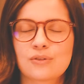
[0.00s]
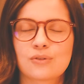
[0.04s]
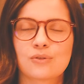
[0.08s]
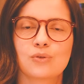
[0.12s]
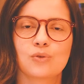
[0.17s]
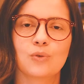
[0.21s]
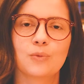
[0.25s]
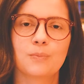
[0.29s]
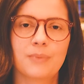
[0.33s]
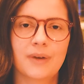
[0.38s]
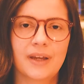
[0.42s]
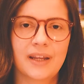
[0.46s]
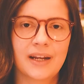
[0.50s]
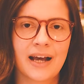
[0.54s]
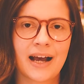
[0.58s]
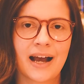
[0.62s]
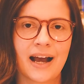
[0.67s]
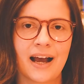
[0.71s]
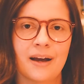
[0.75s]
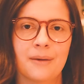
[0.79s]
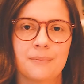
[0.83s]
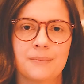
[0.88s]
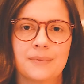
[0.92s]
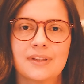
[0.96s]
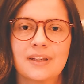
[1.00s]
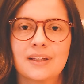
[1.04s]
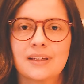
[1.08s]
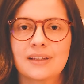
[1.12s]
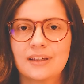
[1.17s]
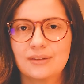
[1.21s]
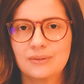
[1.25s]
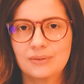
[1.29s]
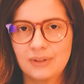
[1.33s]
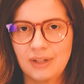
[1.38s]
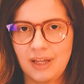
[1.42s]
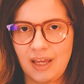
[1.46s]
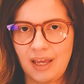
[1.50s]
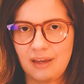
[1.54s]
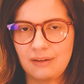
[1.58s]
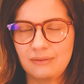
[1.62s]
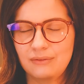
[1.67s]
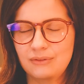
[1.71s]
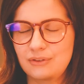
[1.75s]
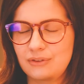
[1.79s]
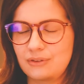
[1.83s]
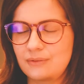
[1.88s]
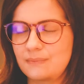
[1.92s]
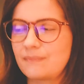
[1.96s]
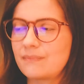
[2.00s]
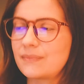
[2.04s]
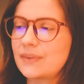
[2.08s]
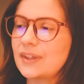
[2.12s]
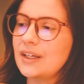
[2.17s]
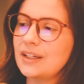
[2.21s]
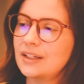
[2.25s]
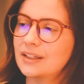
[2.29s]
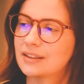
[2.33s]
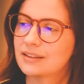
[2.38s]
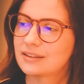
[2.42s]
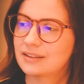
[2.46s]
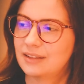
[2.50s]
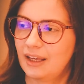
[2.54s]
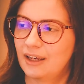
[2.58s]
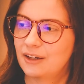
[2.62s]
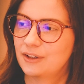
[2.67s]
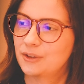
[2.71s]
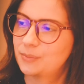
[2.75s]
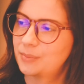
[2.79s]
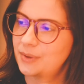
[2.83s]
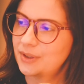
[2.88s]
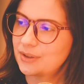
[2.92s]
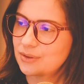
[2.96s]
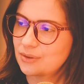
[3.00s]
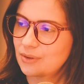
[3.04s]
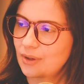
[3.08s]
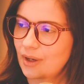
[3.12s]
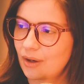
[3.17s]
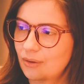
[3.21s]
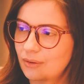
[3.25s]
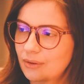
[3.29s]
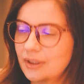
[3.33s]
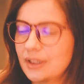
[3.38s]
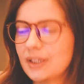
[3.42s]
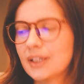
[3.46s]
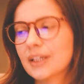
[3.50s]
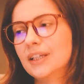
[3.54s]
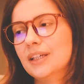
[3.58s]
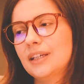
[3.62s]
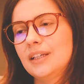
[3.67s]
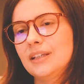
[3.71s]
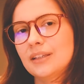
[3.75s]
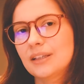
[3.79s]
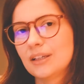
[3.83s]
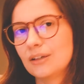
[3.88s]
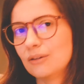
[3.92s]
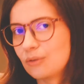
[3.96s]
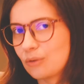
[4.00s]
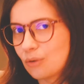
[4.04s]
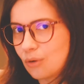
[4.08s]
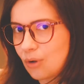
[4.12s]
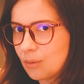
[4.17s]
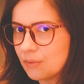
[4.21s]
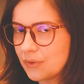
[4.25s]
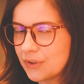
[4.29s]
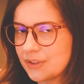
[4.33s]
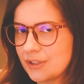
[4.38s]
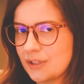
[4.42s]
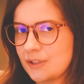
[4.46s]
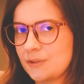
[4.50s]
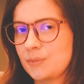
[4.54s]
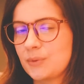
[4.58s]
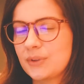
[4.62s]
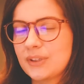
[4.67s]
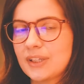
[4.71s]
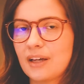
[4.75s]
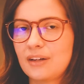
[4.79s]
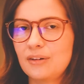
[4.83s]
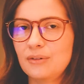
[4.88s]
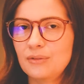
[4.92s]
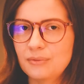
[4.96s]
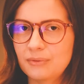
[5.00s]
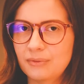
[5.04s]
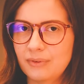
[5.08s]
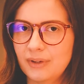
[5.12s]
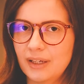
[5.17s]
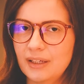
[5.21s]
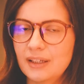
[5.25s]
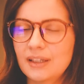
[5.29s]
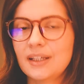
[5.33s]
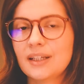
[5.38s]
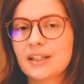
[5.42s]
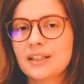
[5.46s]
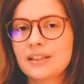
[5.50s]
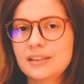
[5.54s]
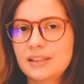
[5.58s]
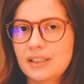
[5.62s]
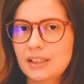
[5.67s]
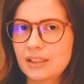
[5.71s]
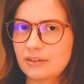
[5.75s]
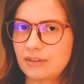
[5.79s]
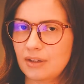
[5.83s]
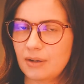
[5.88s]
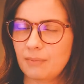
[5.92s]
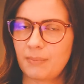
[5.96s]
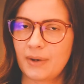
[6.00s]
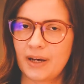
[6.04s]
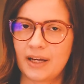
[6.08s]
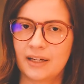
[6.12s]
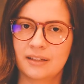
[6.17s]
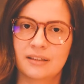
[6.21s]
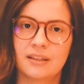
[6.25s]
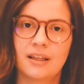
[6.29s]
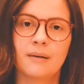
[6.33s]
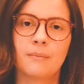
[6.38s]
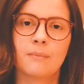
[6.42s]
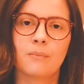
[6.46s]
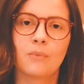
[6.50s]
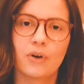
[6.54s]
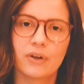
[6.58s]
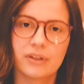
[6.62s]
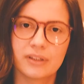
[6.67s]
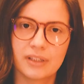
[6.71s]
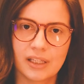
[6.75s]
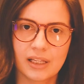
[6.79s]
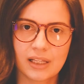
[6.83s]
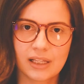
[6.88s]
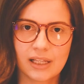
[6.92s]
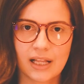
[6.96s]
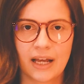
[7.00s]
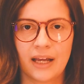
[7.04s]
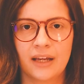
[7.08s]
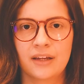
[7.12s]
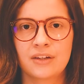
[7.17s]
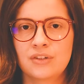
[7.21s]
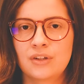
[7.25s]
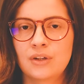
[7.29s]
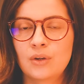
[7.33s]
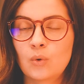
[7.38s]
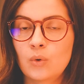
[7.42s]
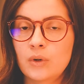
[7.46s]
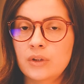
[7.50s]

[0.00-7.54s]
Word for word: super rápida aqui no Revit. Certo, pessoal? Então, como vocês puderam ver, tanto a parte da modelagem